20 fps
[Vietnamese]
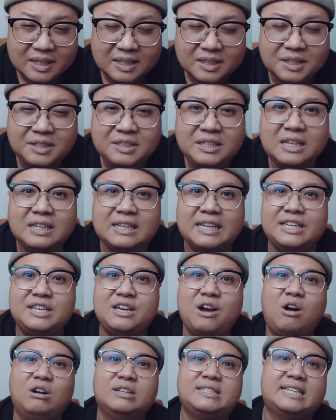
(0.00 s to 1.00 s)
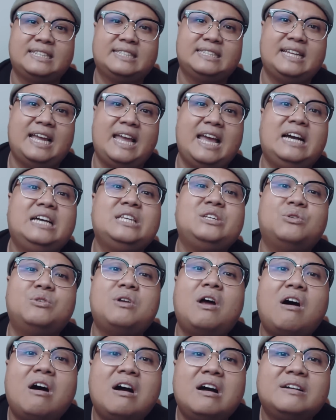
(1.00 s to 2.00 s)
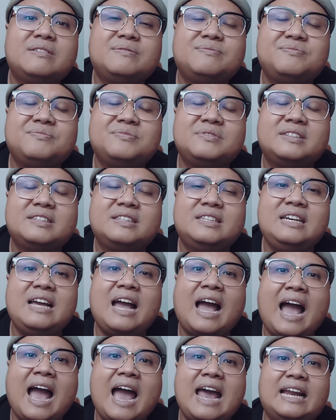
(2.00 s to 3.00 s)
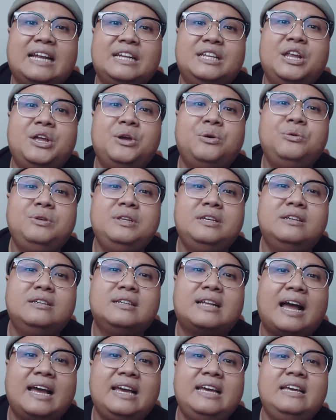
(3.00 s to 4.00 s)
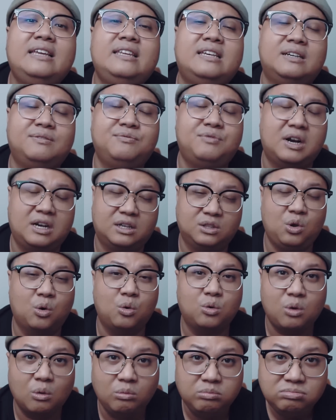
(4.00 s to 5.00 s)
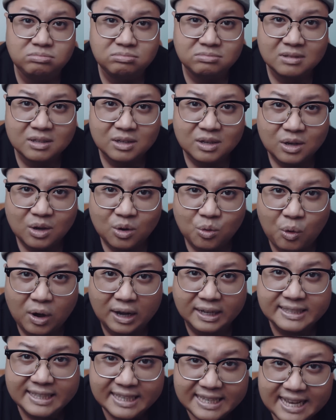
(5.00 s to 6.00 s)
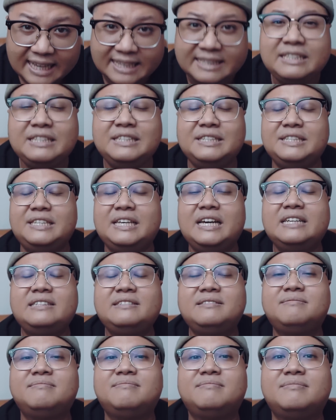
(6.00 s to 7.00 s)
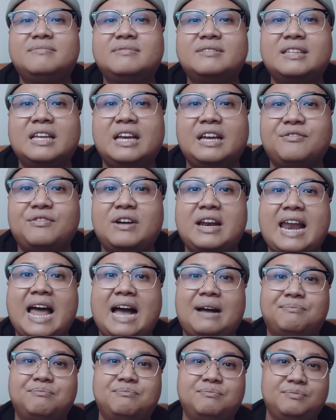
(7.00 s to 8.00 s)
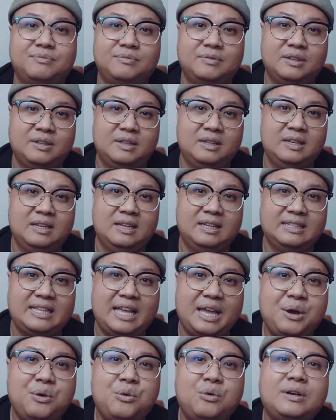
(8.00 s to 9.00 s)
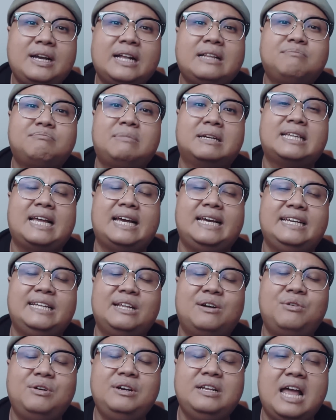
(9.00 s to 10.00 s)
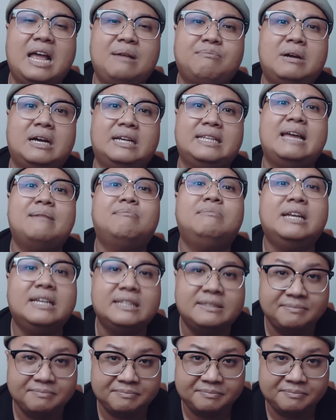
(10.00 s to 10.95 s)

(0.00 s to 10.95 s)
thứ nhất là dọn sạch sẽ cái chỗ đó thứ hai là nếu như thấy những vật đồ cúng hoặc di ảnh người chết thì phải làm theo cách mà thầy nói để mà đem lên